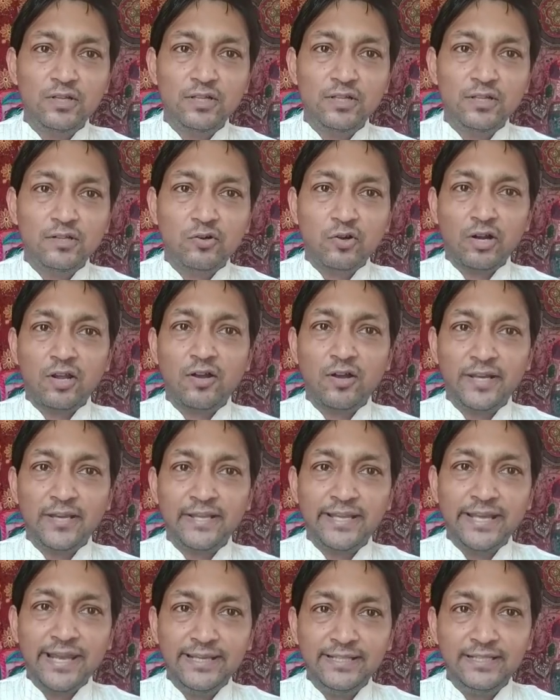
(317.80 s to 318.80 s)
করা হয়
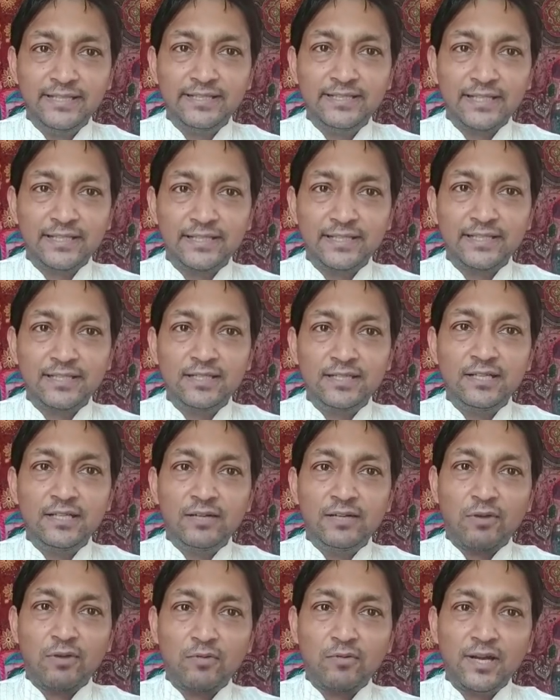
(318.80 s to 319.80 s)
এই দিনটাতে
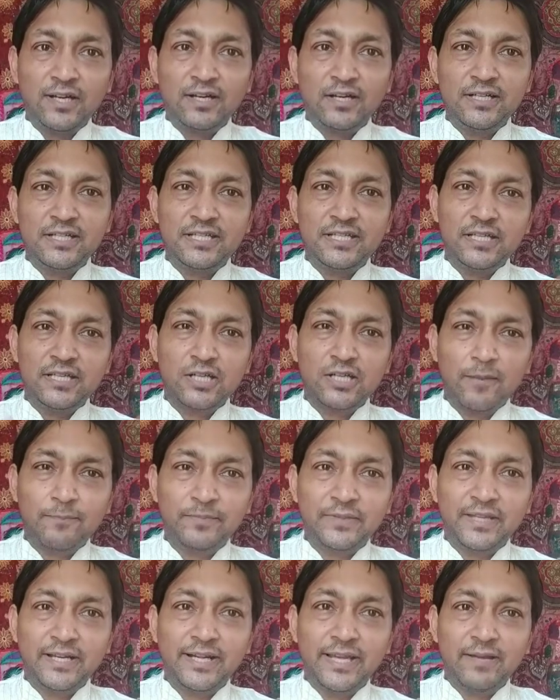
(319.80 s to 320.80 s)
ভগবান গণেশের সব
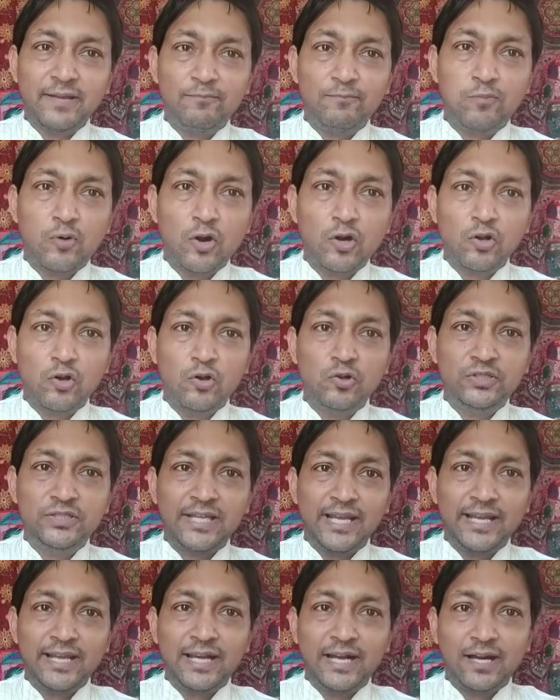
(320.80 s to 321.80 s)
থেকে বড়
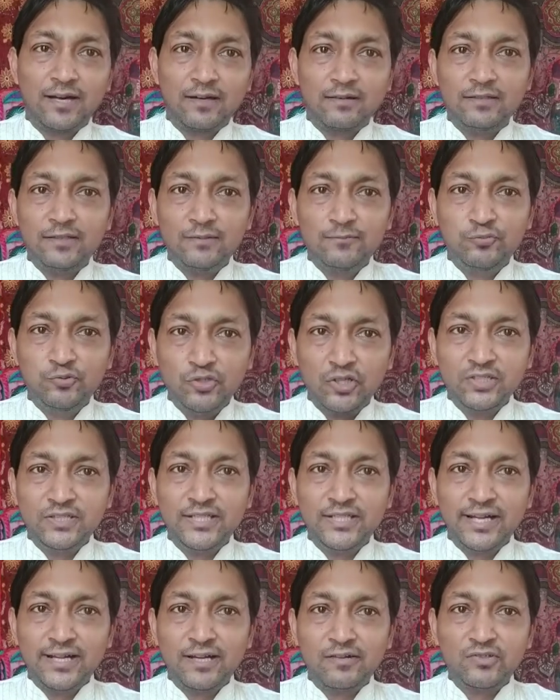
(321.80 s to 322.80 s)
জায়গা পুজোর
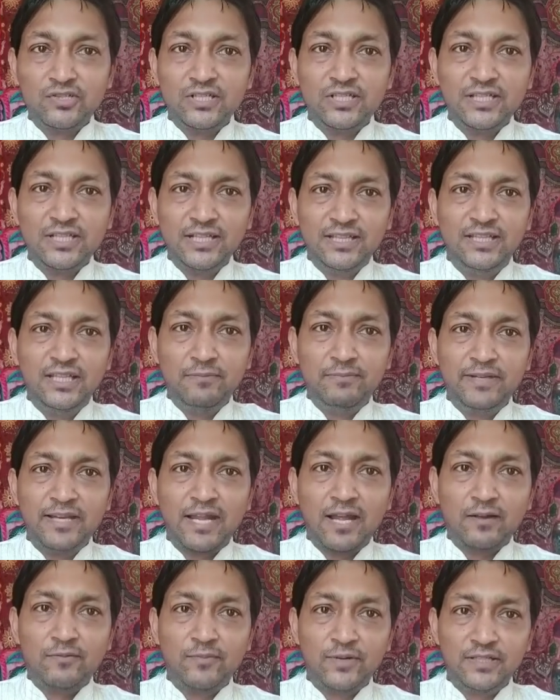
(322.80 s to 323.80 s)
জায়গা হচ্ছে সিদ্ধি
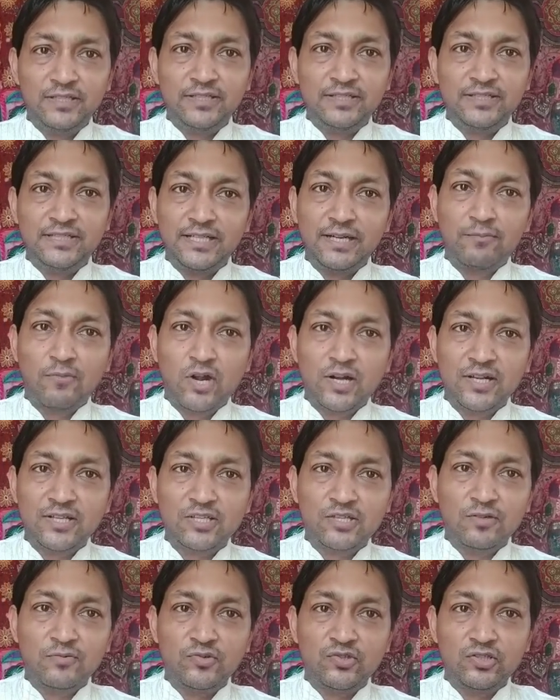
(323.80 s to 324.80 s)
বিনায়ক মন্দির যেটা
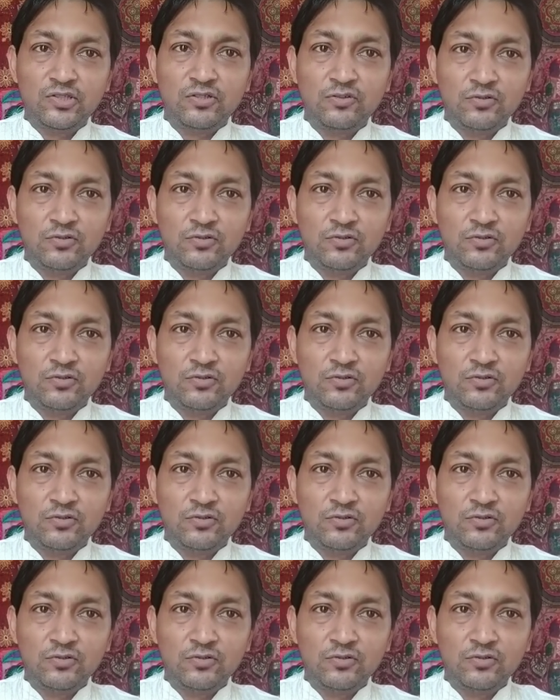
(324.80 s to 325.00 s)
মহারাষ্ট্রে অবস্থিত